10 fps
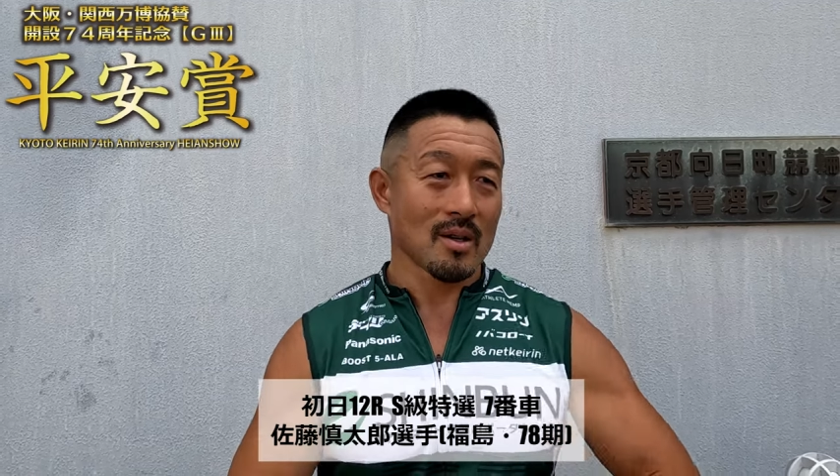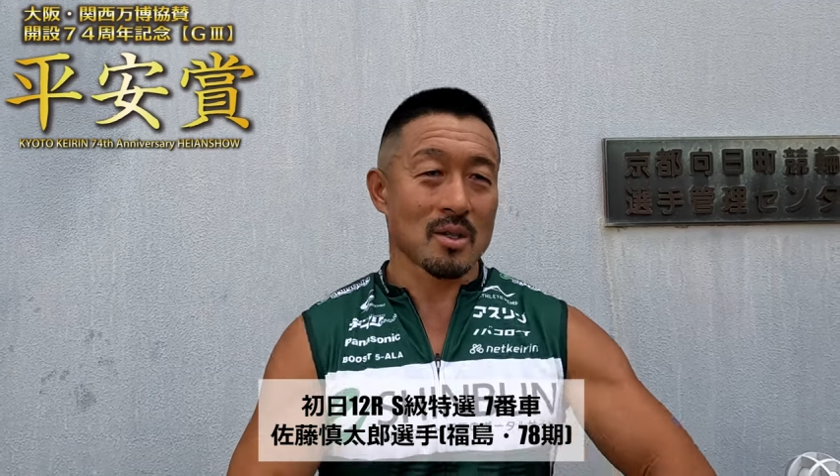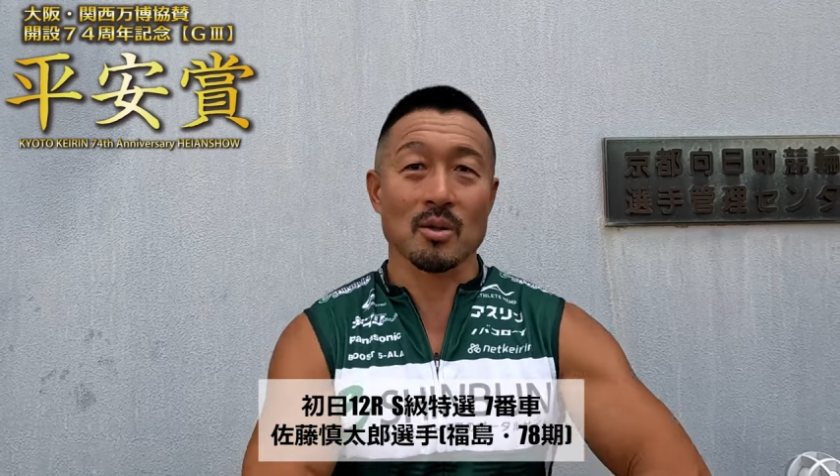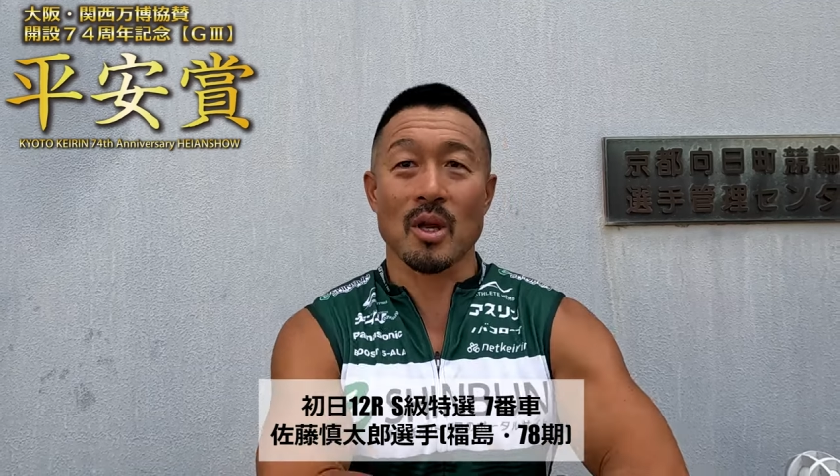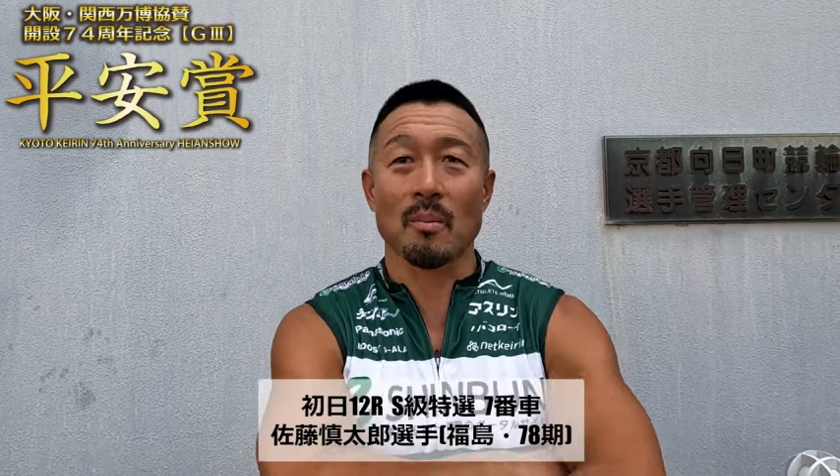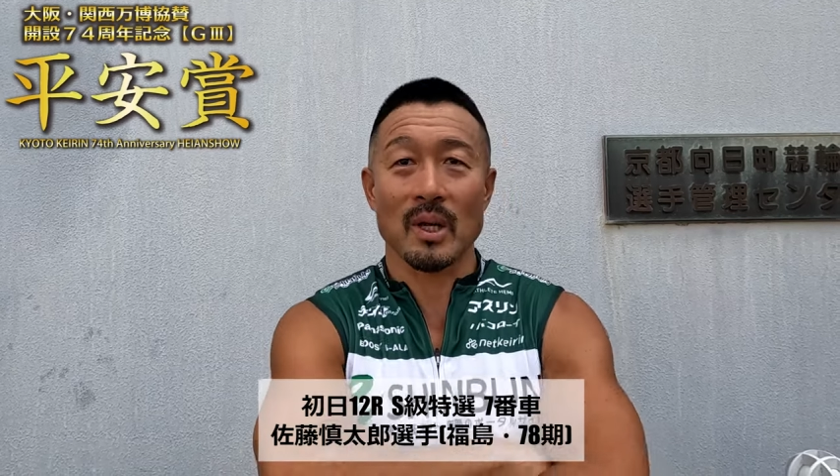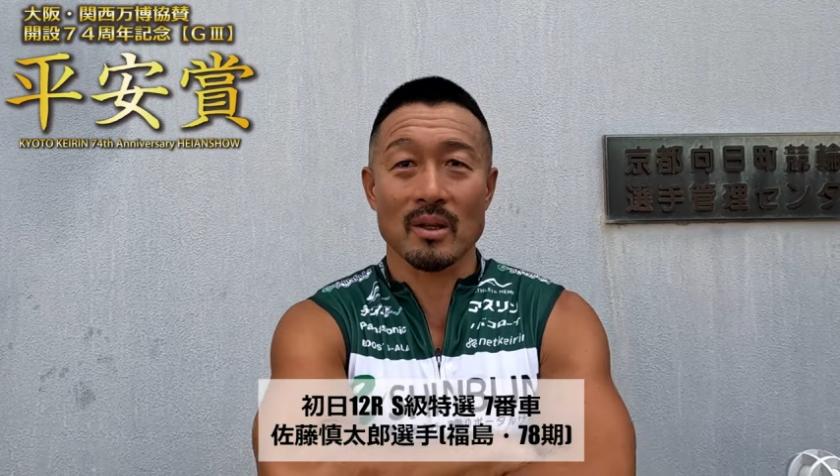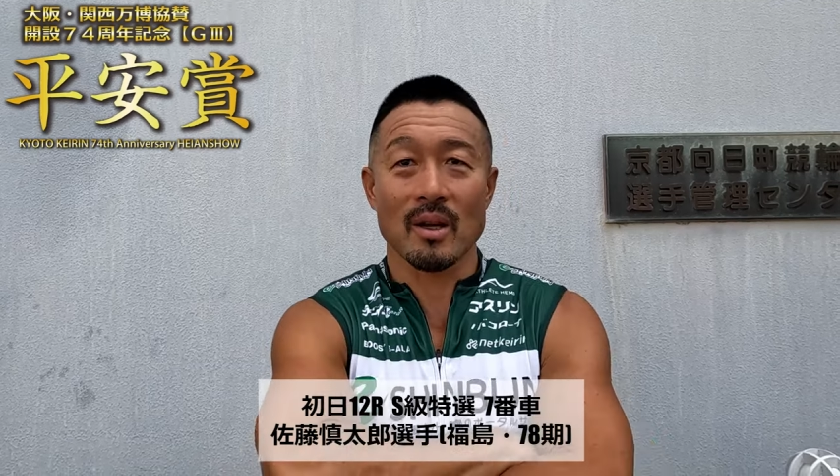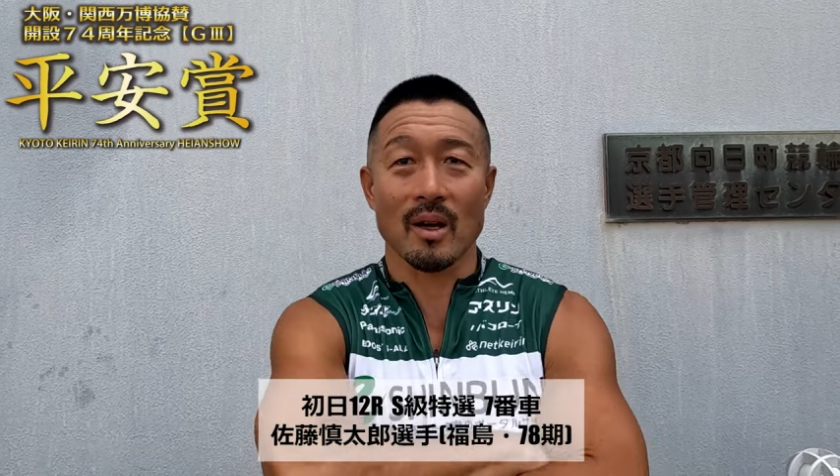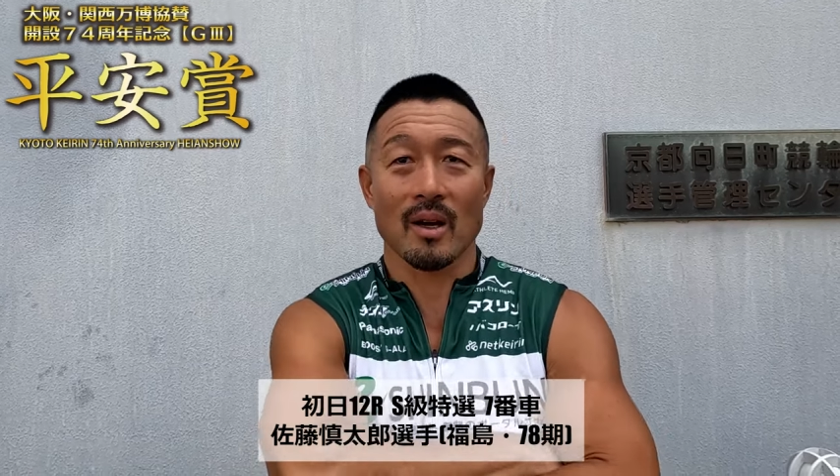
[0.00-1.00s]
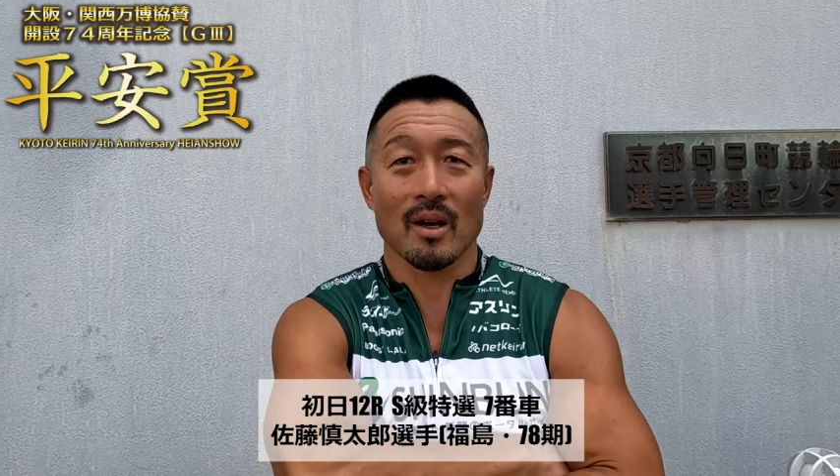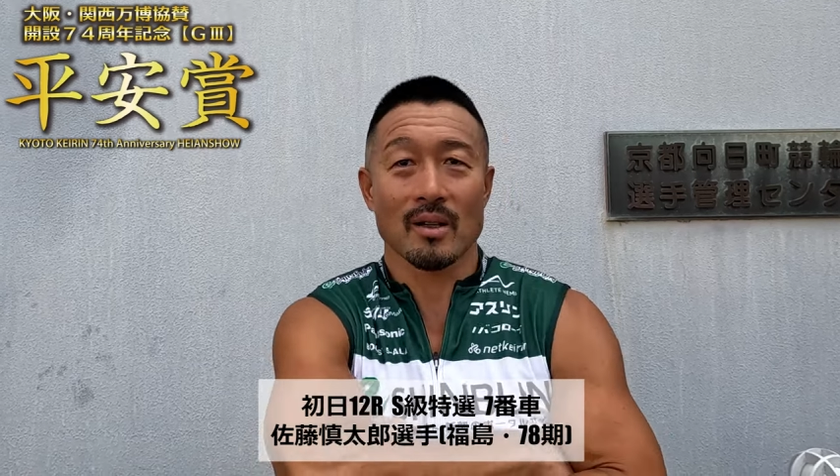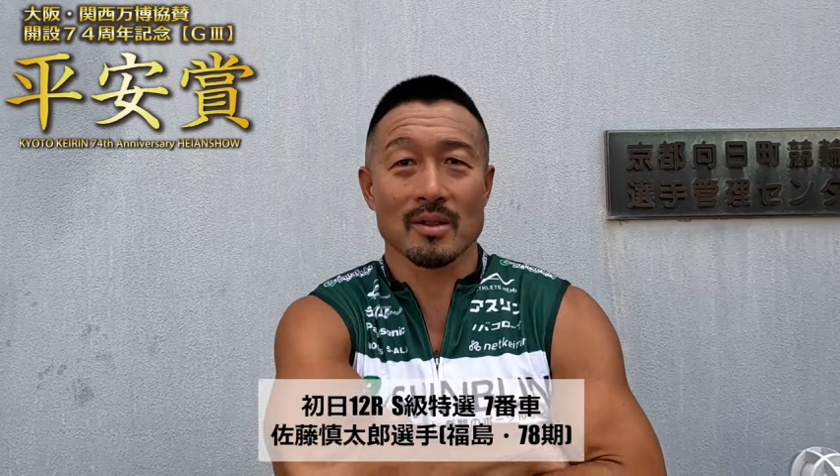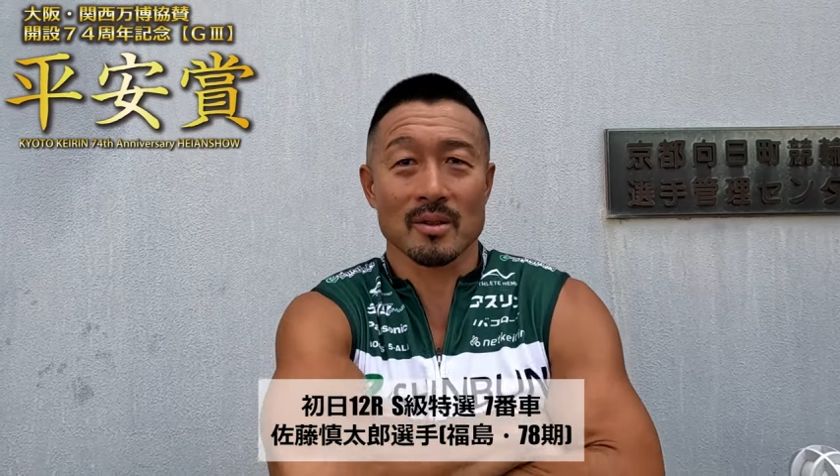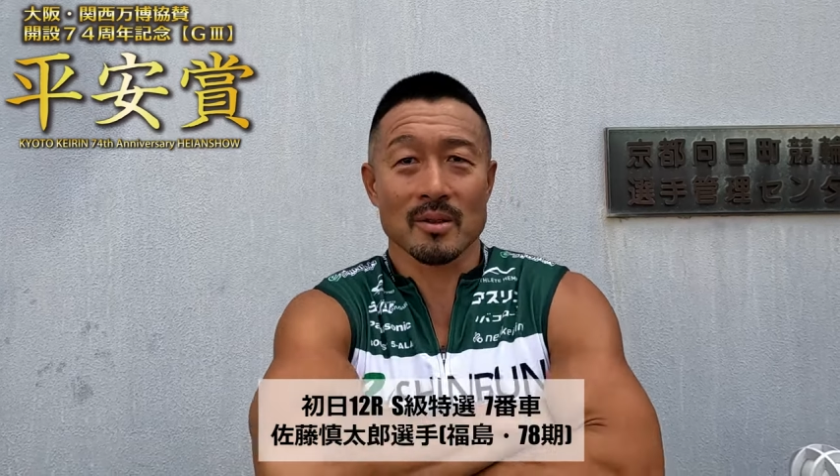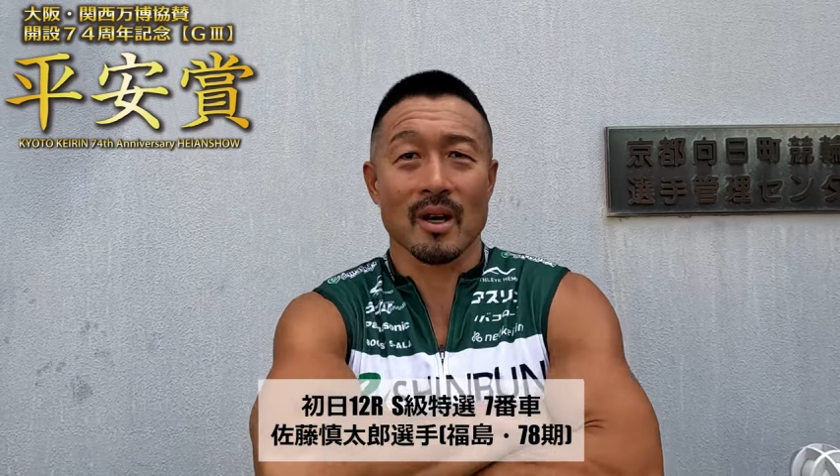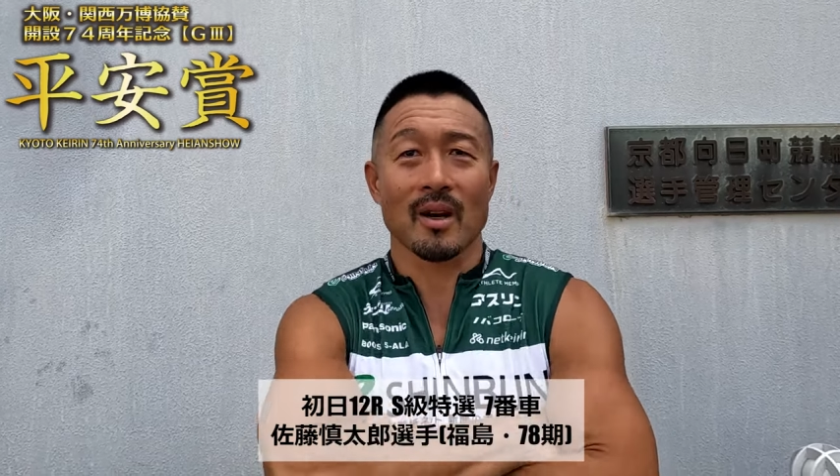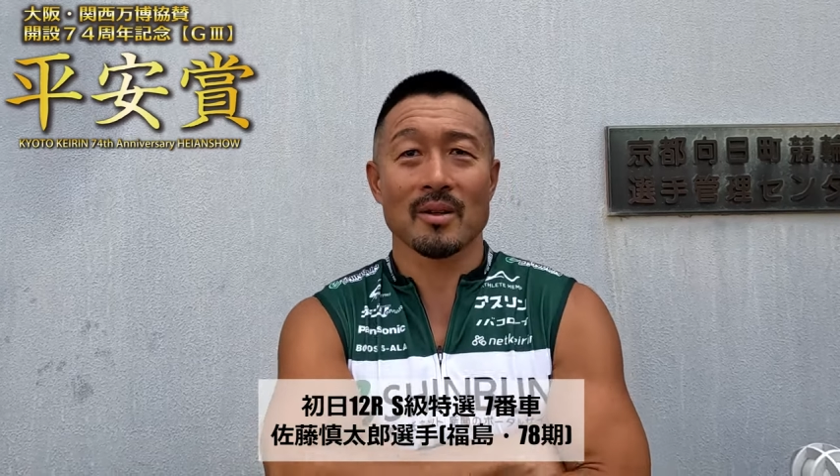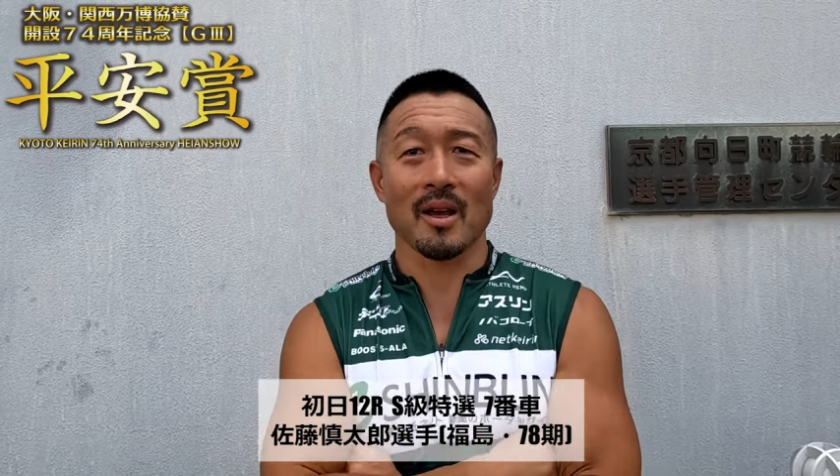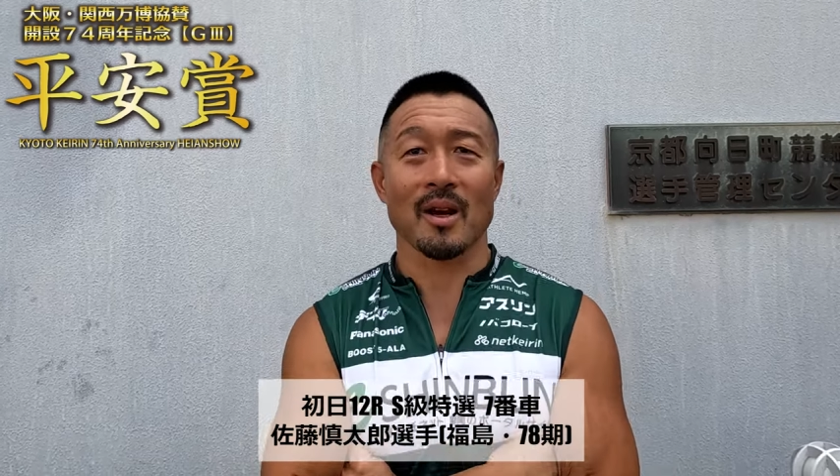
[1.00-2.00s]
すぐテンパってすぐ
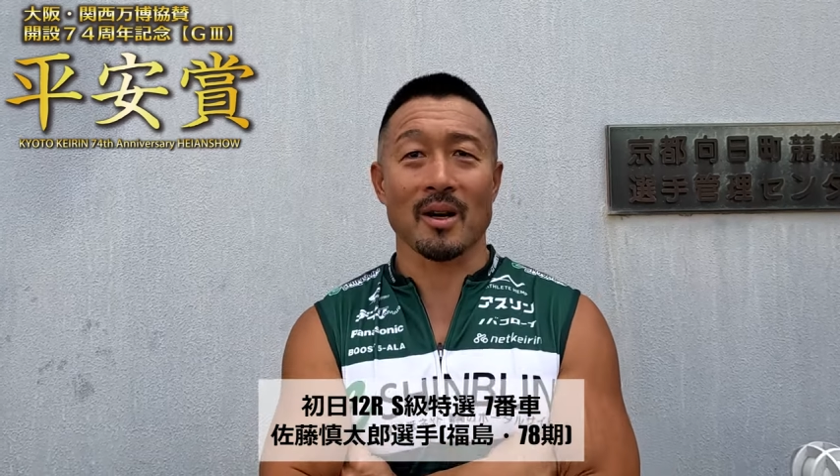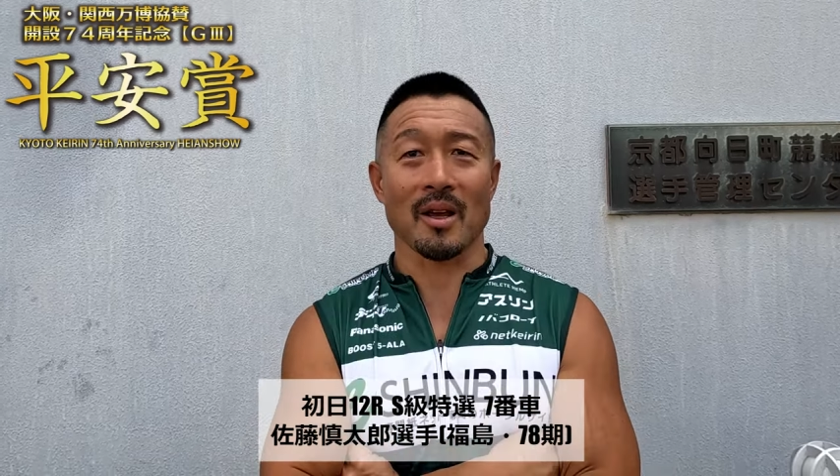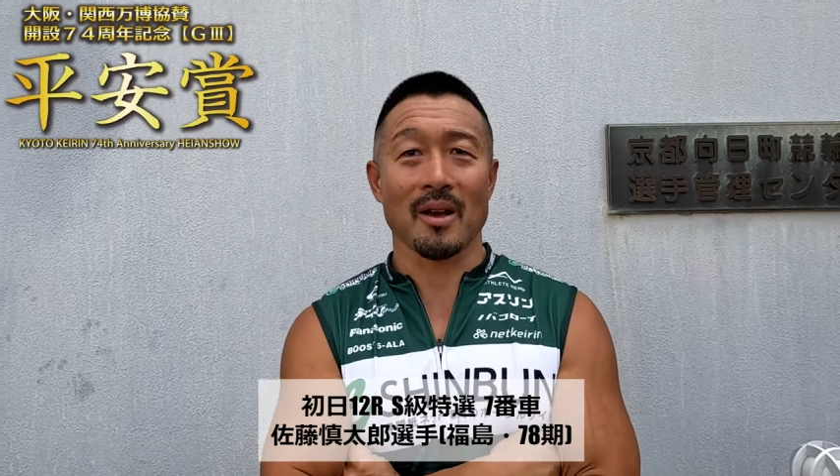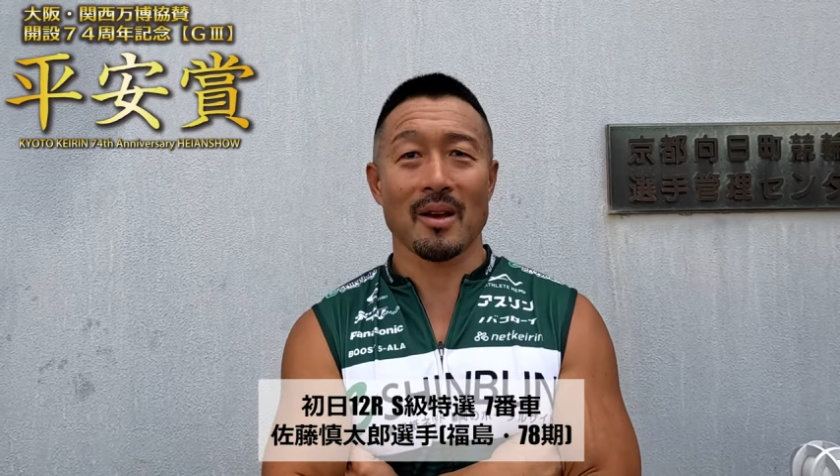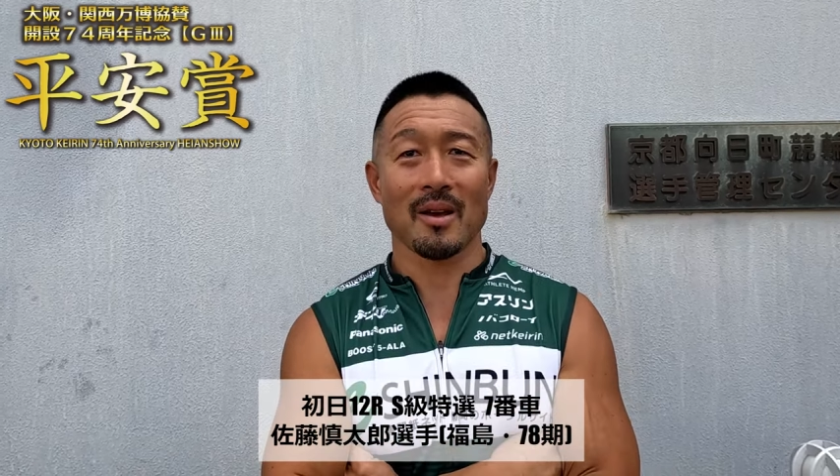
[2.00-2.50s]
出上がり